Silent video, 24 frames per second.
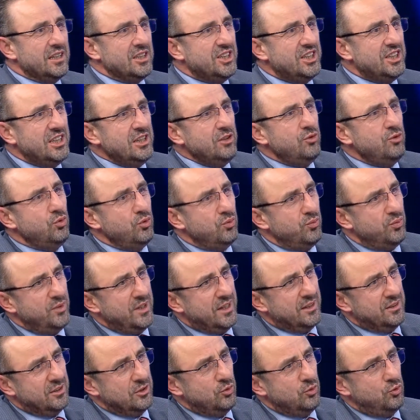Çiğ süt
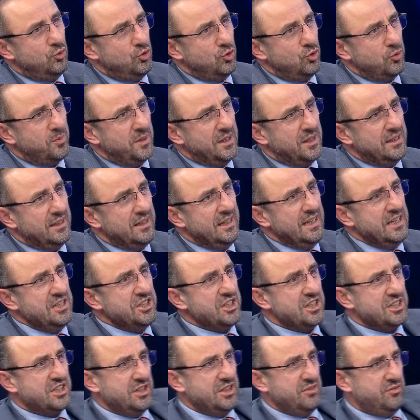fiyatını düşük
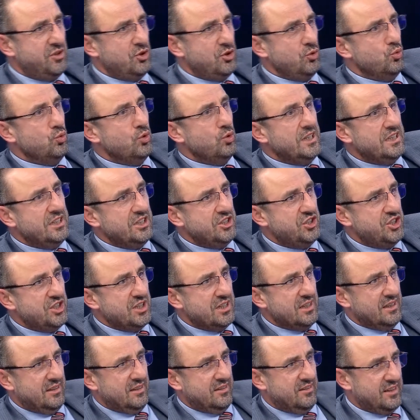belirleyince çiftçi
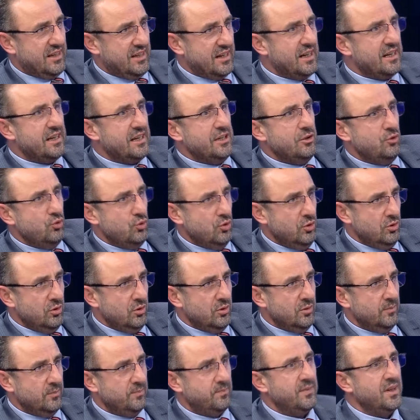üretici zarar ediyor.
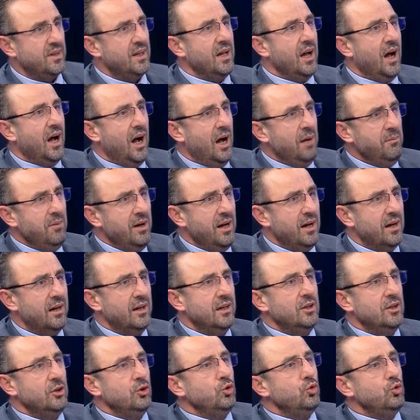Ama
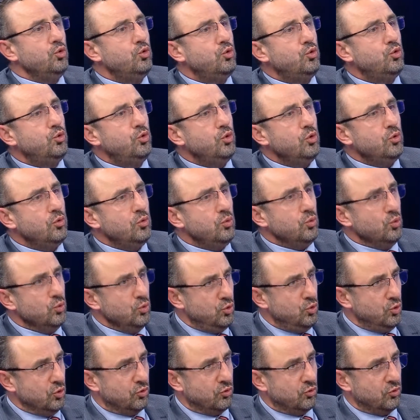süt
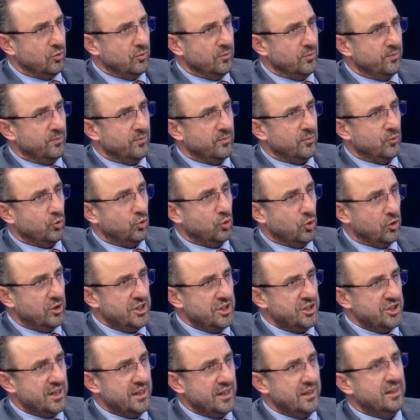ucuz
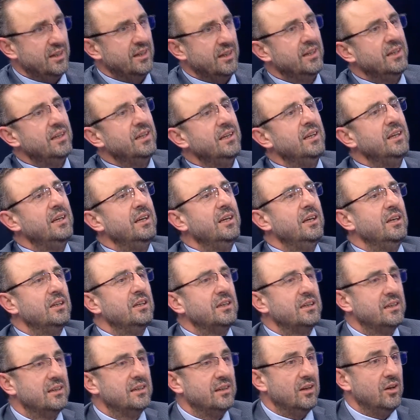görece
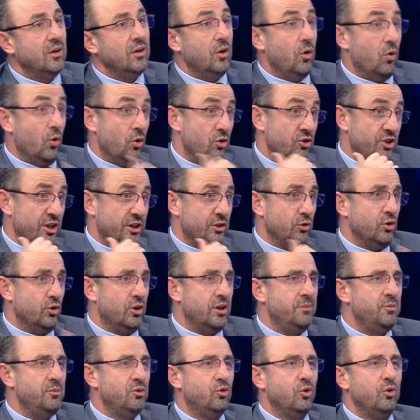önceki
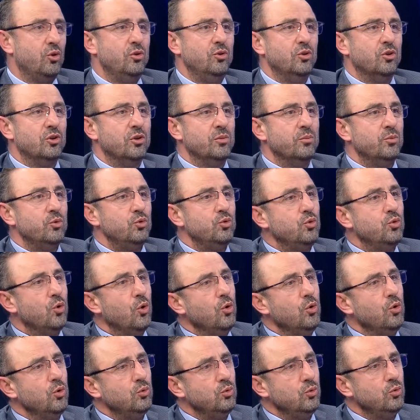dönemi söylüyorum.
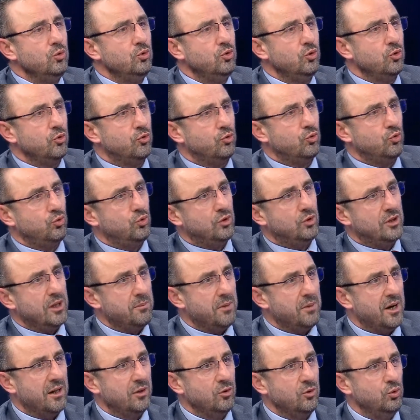Yoğurt ucuz,
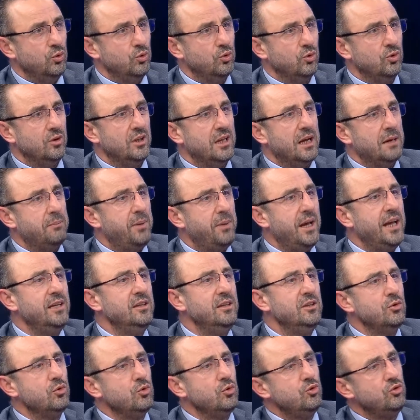süte bağlı ürünler,
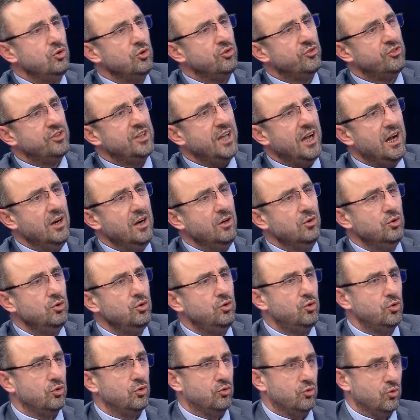peynir ucuz, yağ
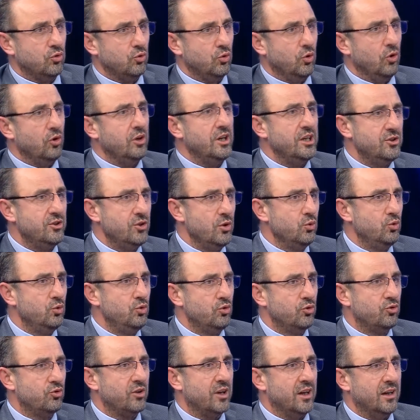ucuz, görece
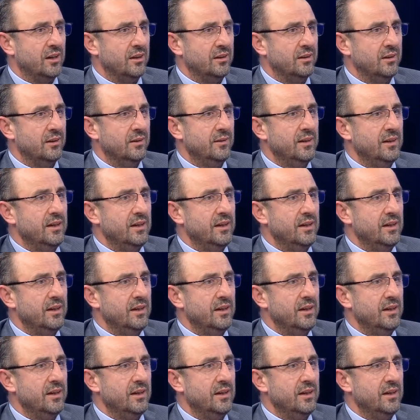ucuz kaldı.